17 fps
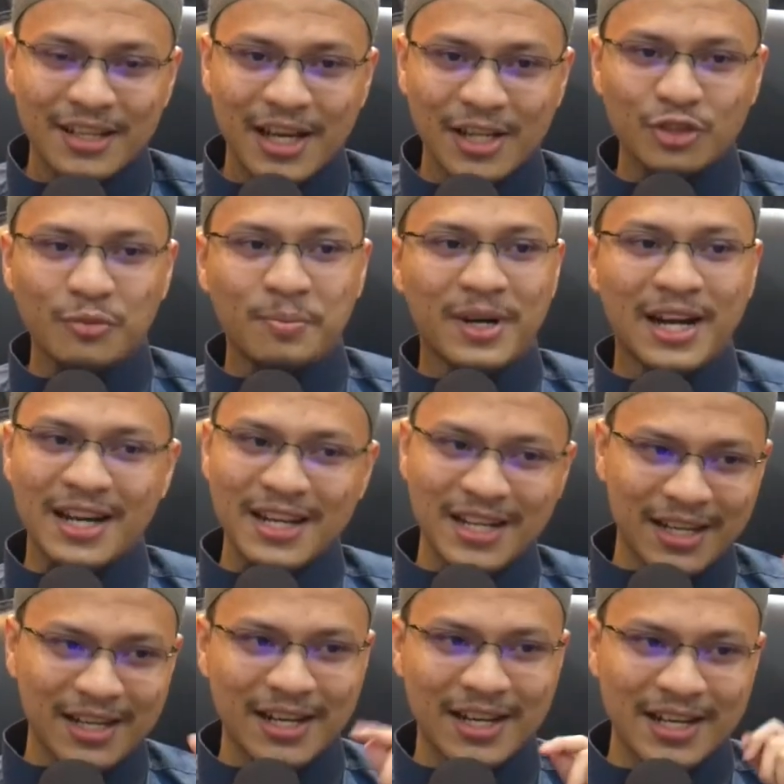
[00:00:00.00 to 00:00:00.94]
Antum pernah
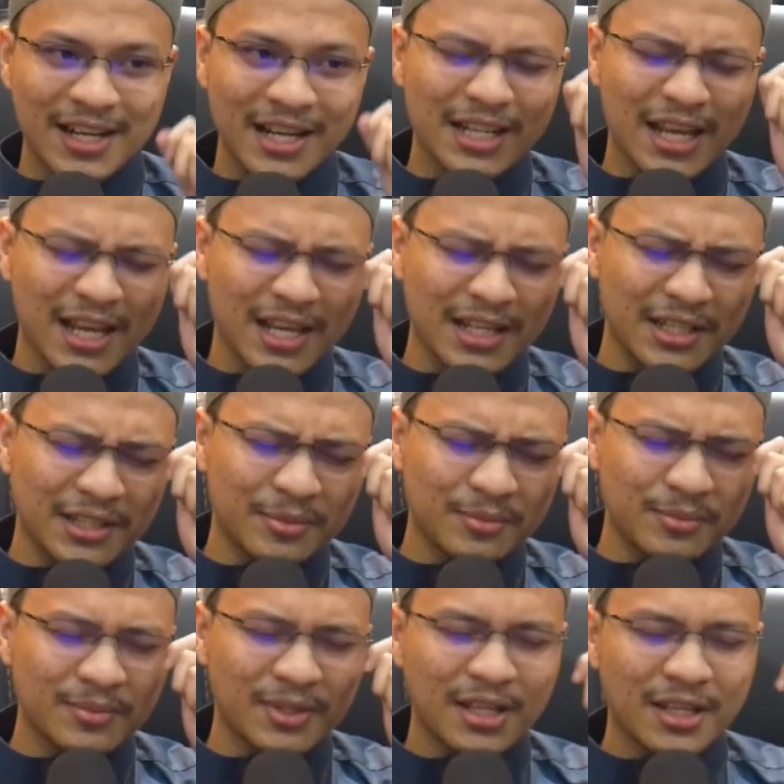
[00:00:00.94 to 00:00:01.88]
dengar nggak dalil kayak gini?
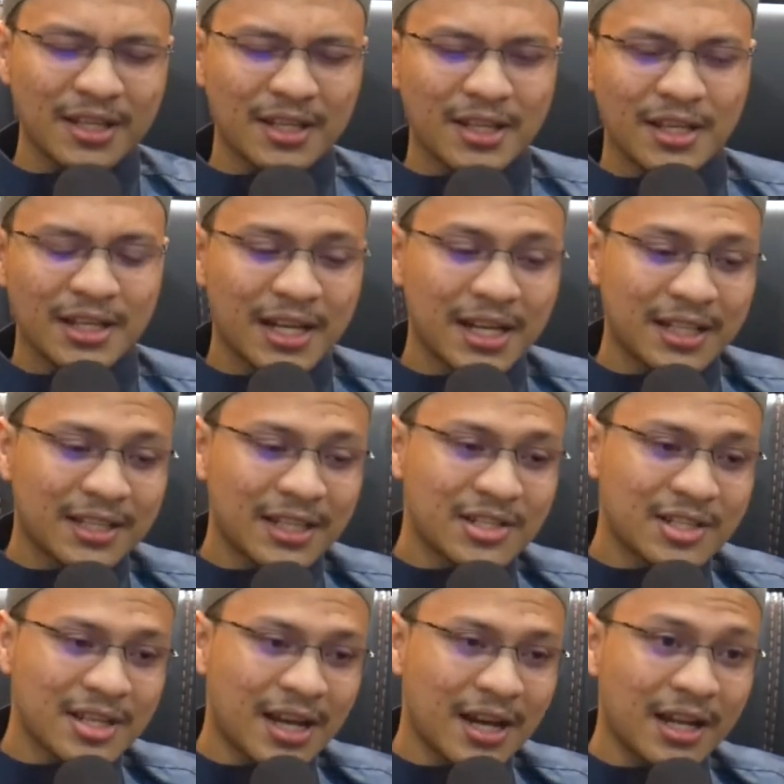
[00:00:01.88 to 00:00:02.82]
Ini kata
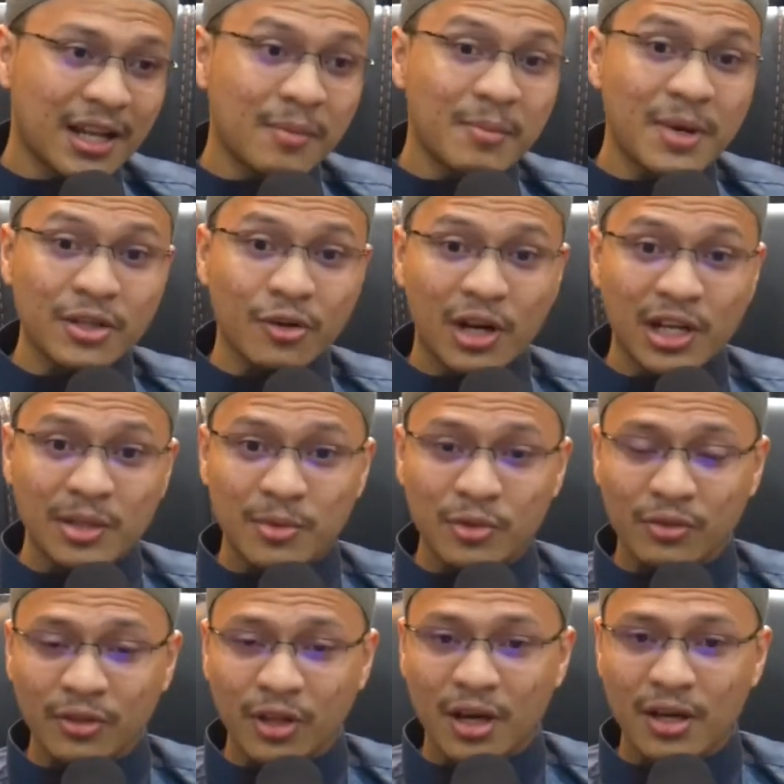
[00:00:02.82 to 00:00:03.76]
Syekh Al-Albani
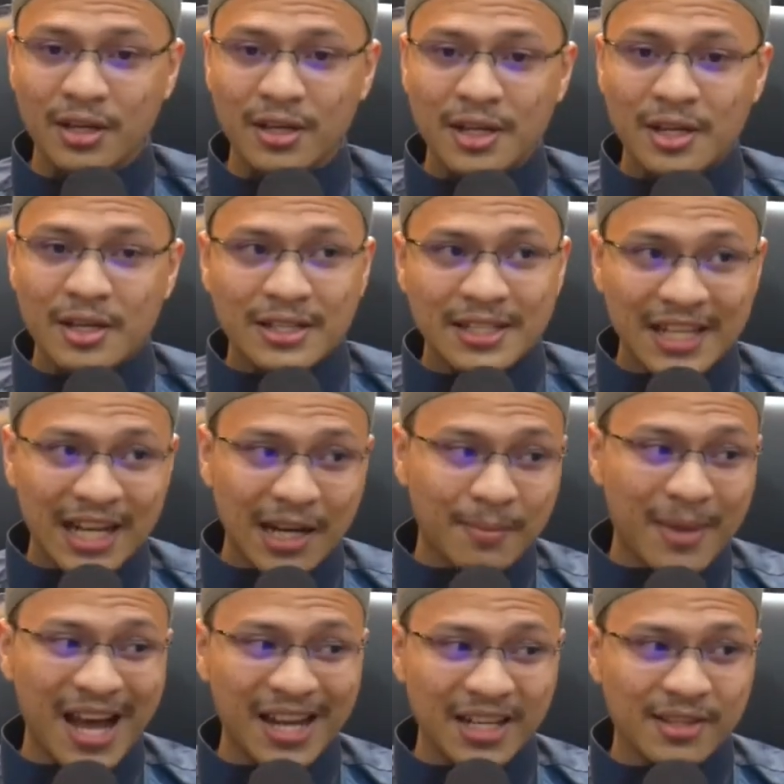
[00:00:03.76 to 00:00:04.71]
rahimahullah.
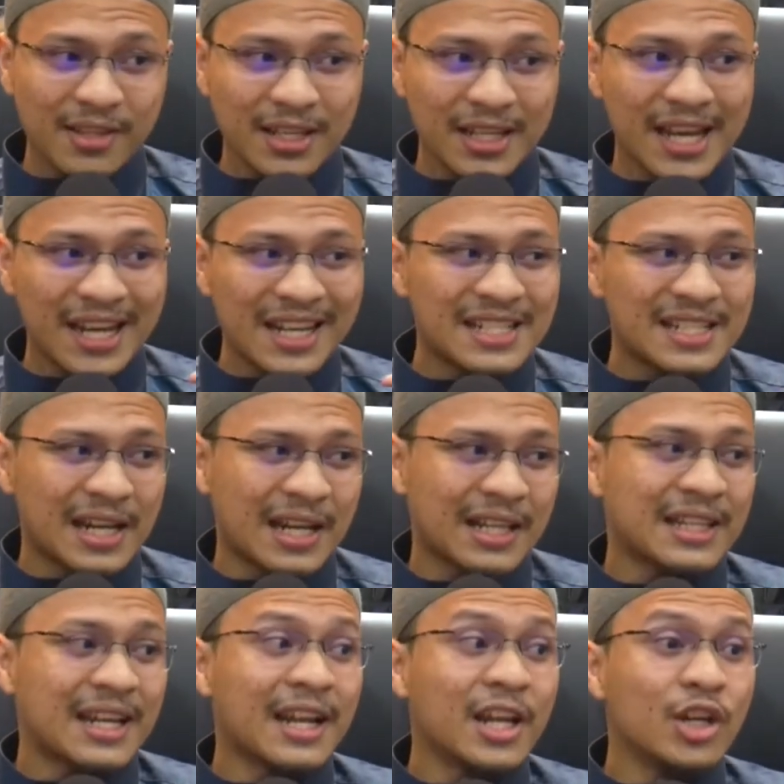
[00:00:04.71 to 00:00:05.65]
Dalam hadis ini ada
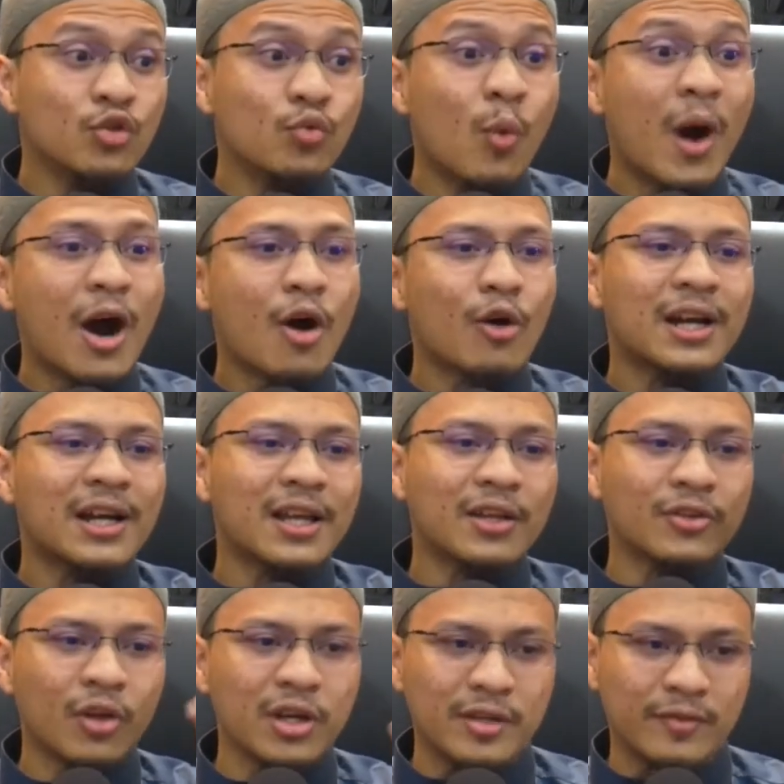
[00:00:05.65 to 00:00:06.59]
sanatnya ada dua
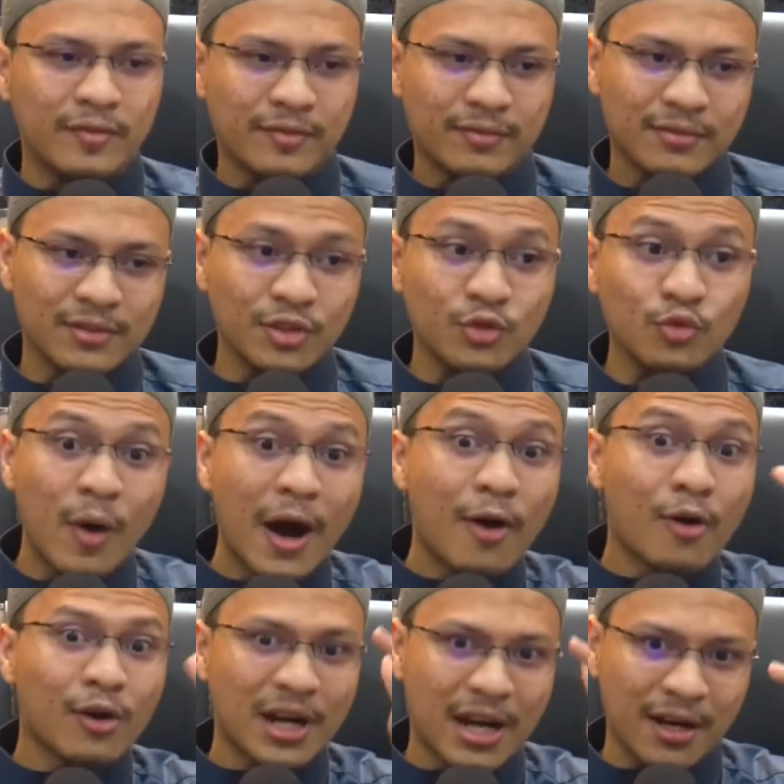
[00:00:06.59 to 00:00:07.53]
orang yang doif.
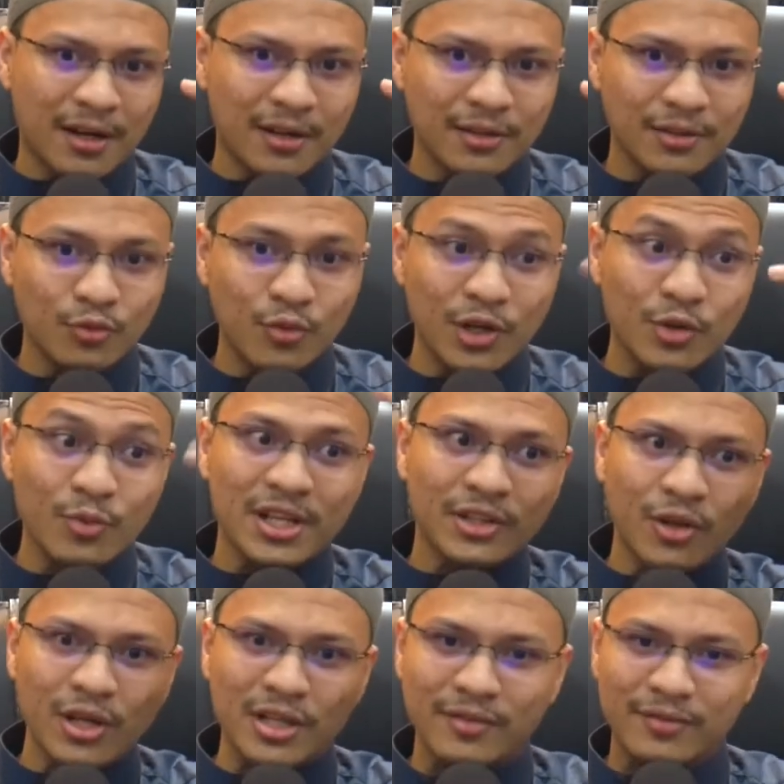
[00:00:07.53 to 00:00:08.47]
Dua orang.
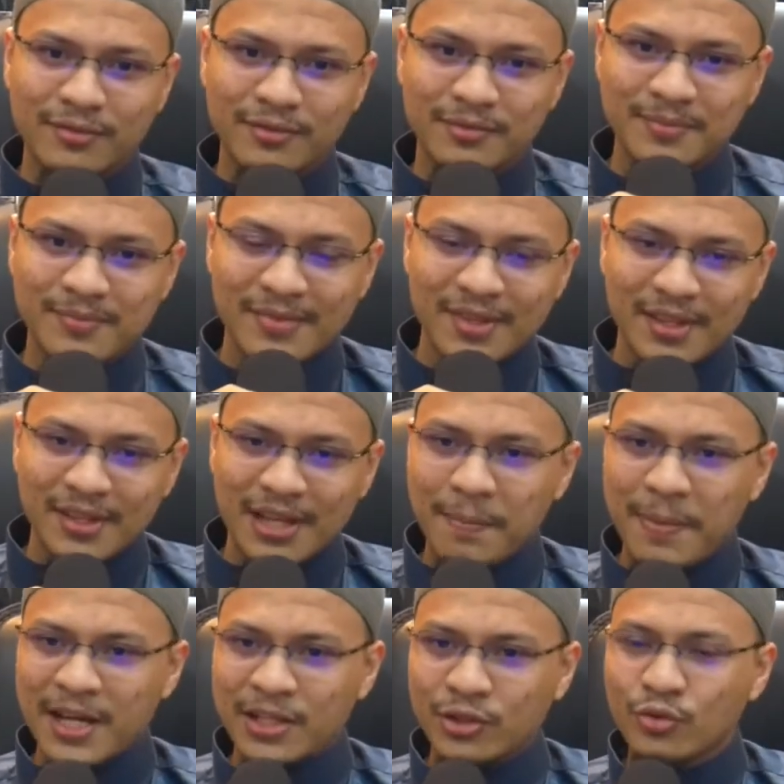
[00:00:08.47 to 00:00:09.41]
Dua-duanya doif.
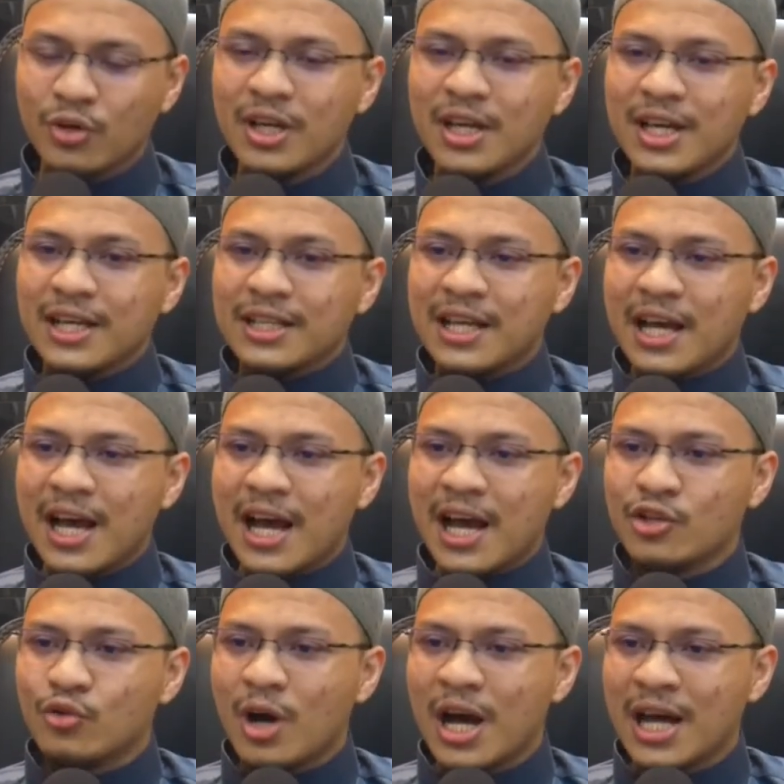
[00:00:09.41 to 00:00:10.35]
Apa itu? Ya
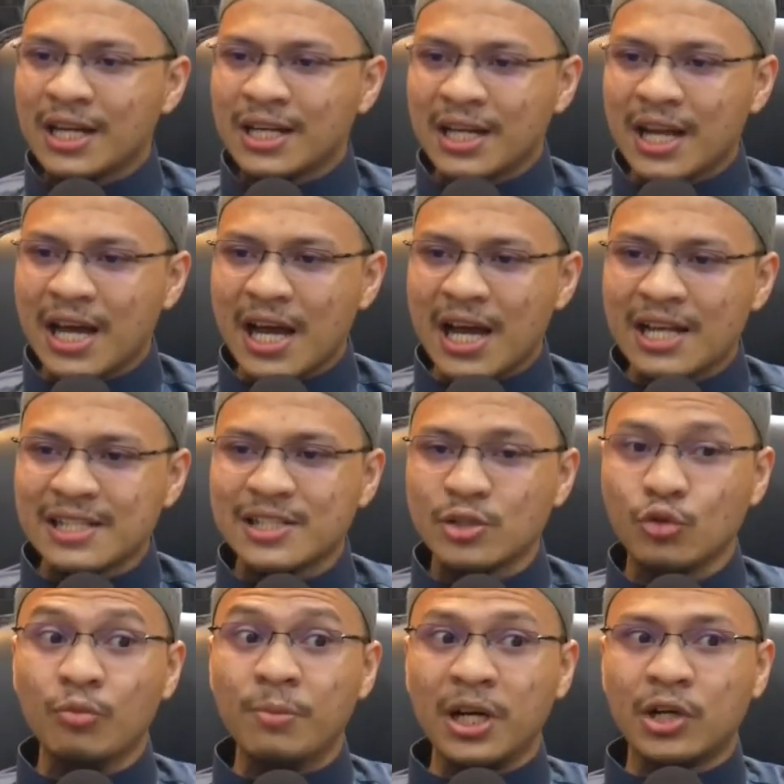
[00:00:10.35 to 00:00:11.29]
ayuhan
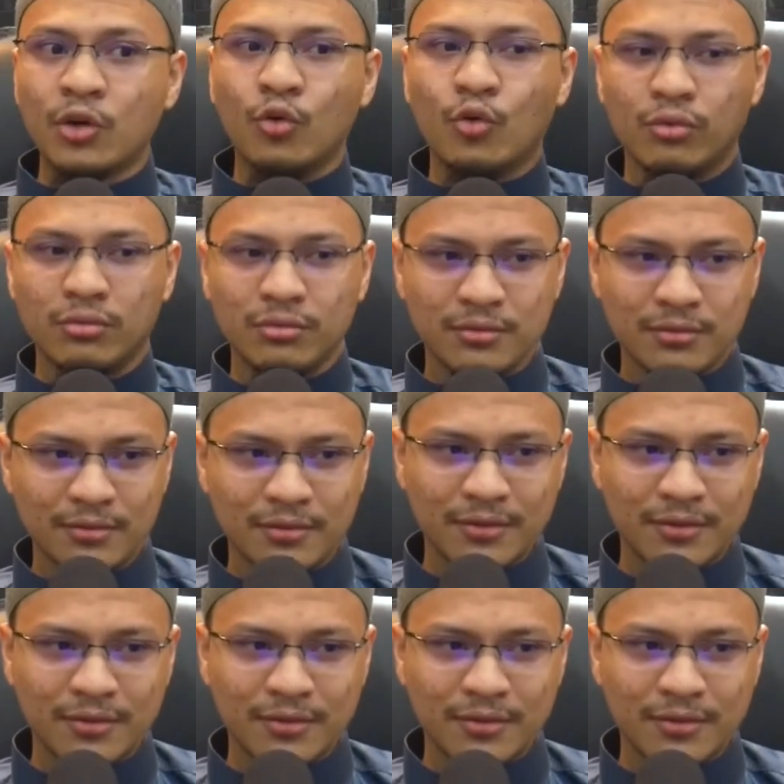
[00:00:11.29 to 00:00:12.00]
nas ubeku.